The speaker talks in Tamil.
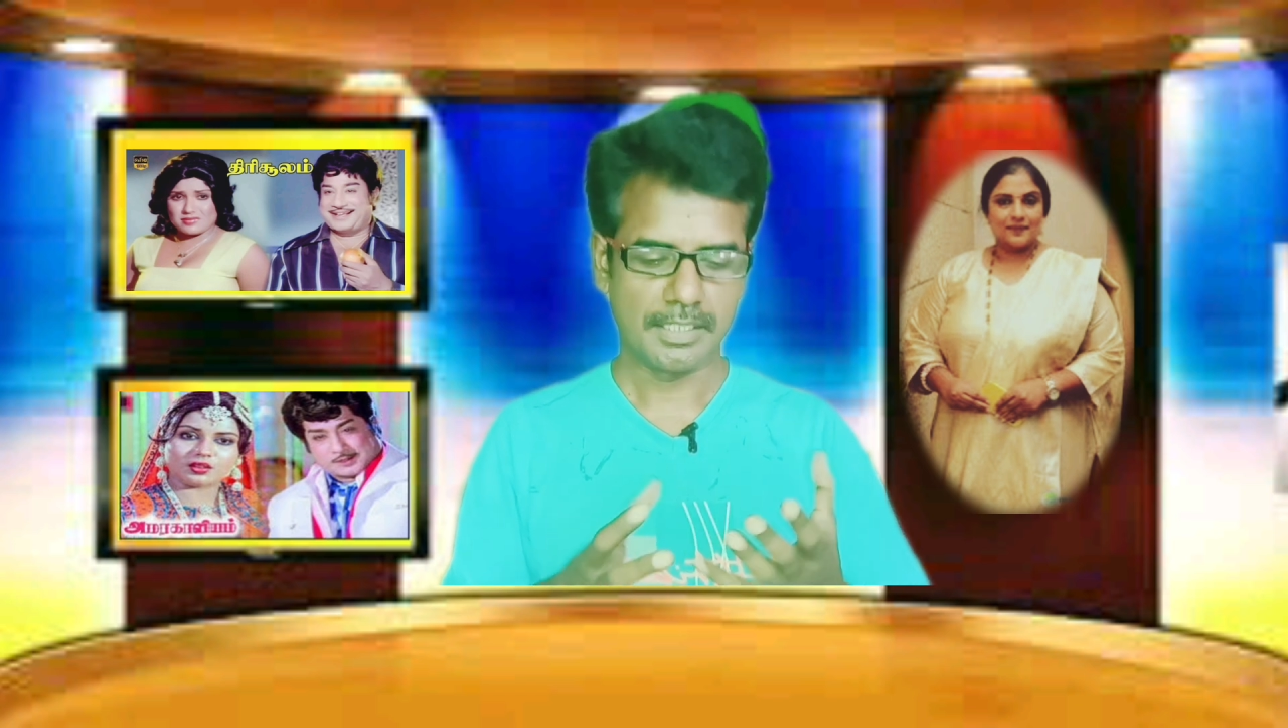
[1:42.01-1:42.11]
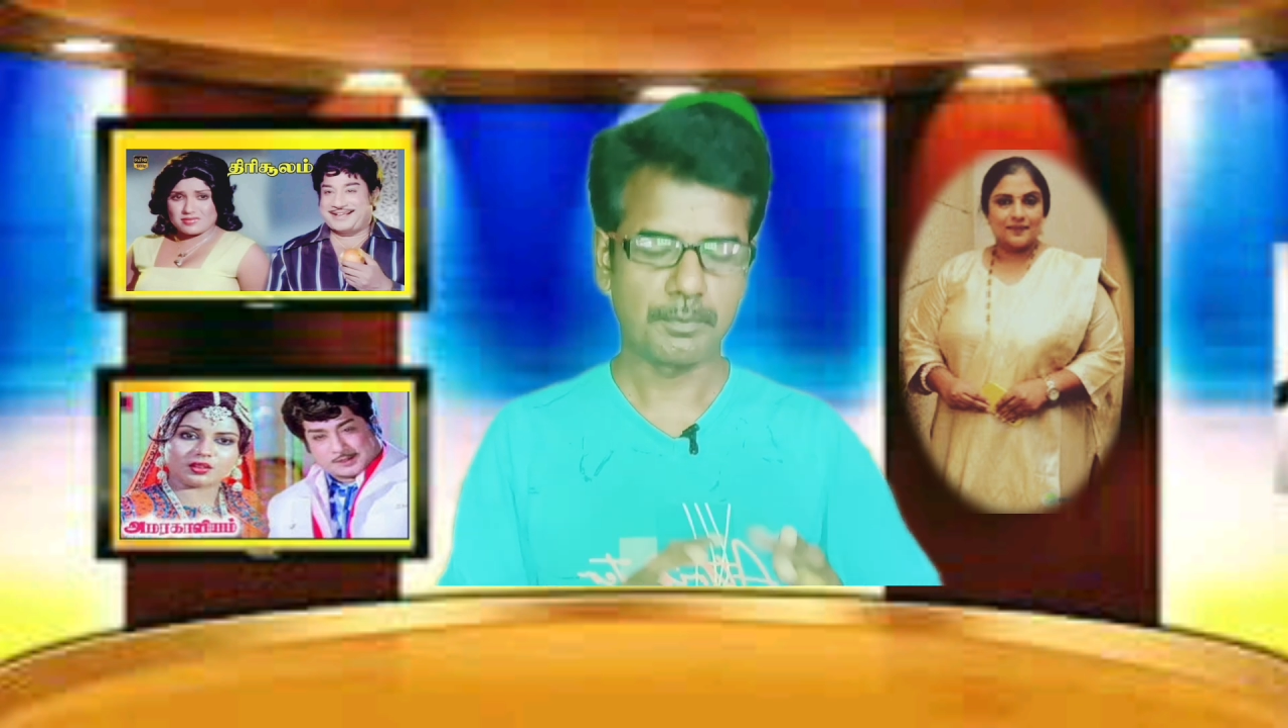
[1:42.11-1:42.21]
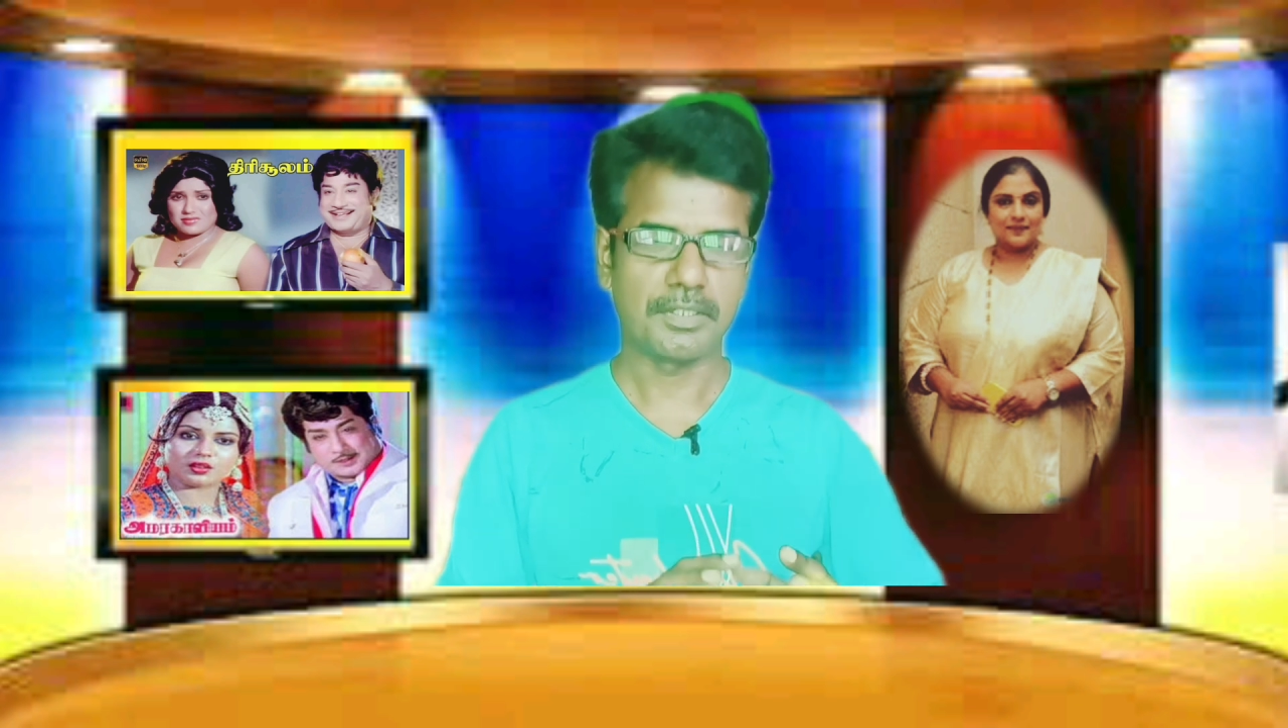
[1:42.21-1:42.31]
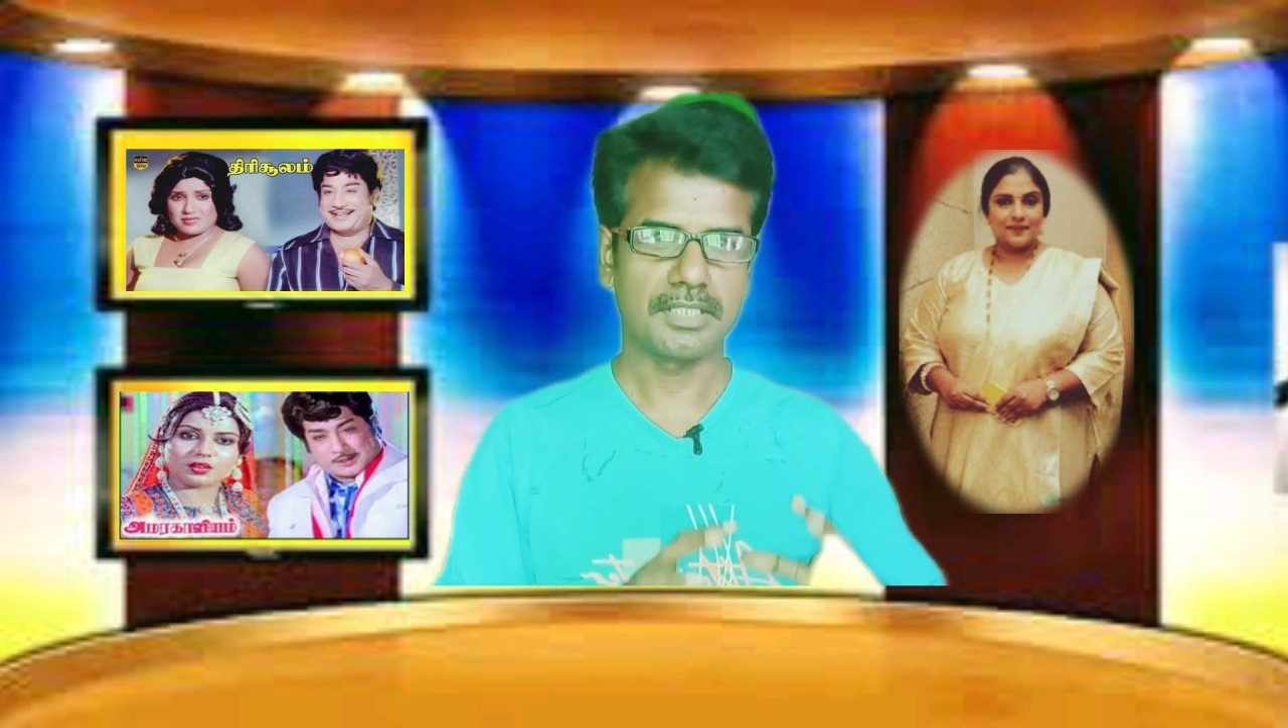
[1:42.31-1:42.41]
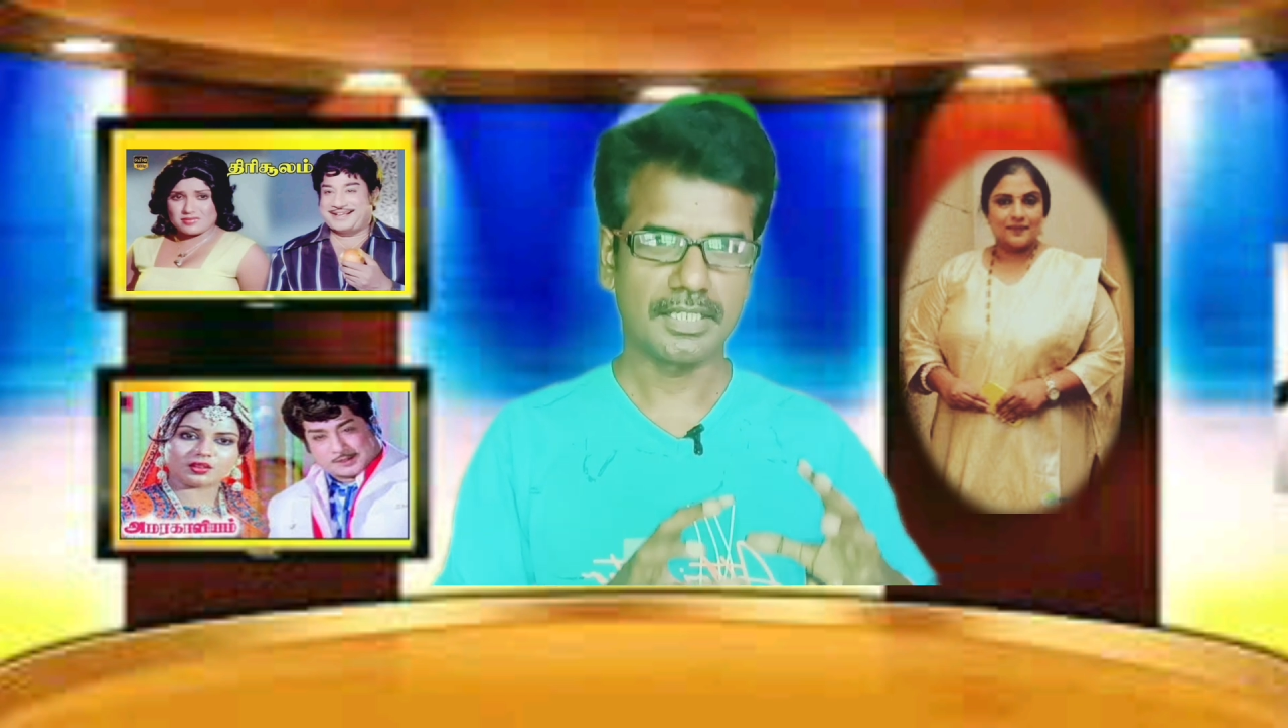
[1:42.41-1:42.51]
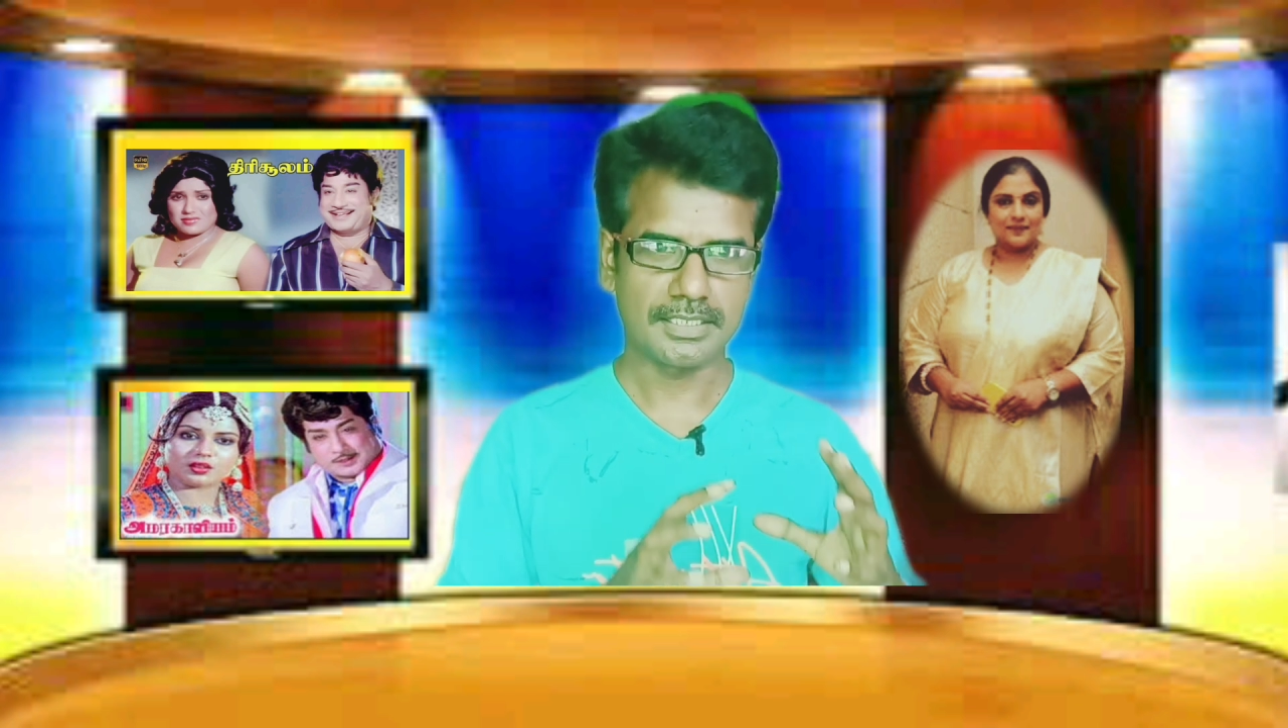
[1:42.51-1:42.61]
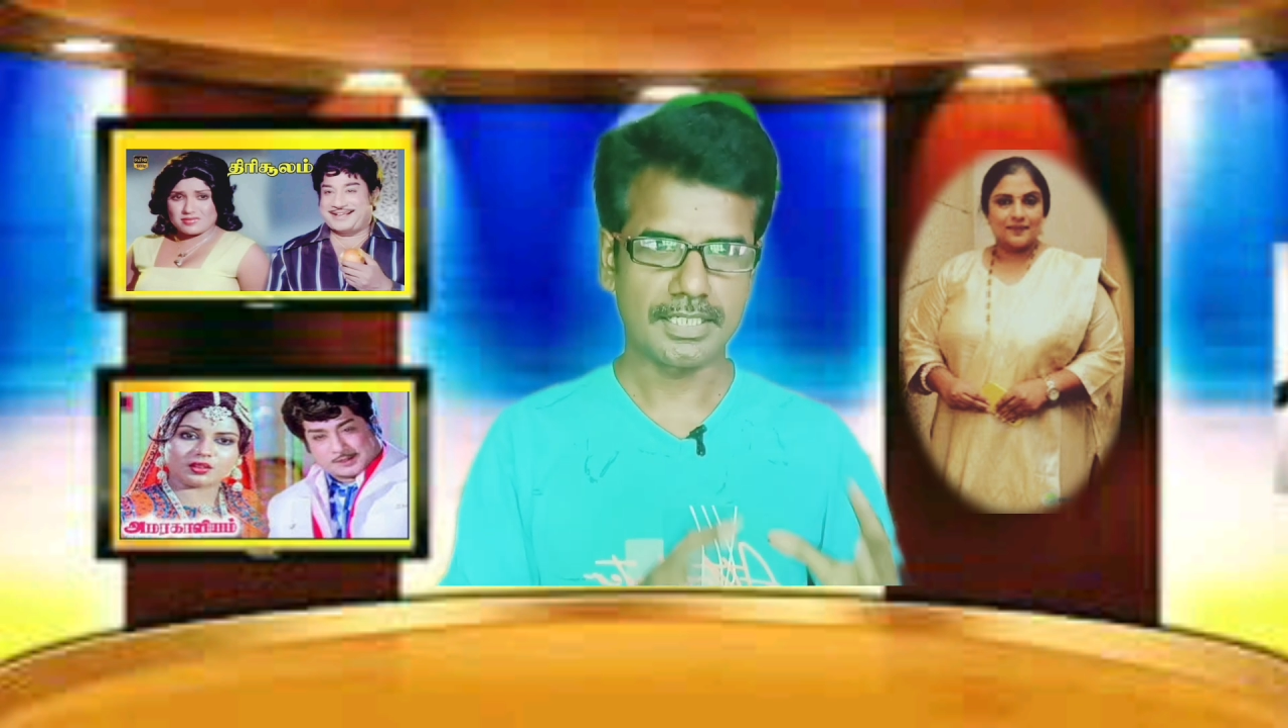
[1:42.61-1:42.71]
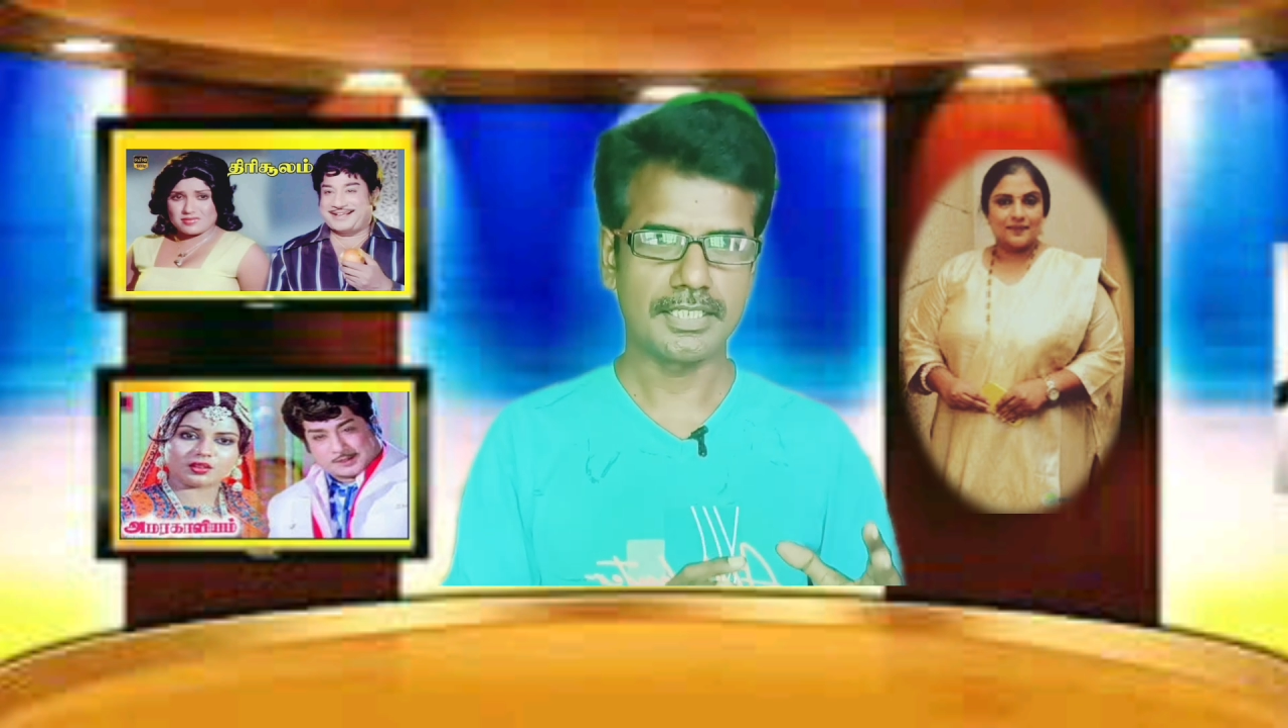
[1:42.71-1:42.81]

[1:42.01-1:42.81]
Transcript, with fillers: இப்படி தான்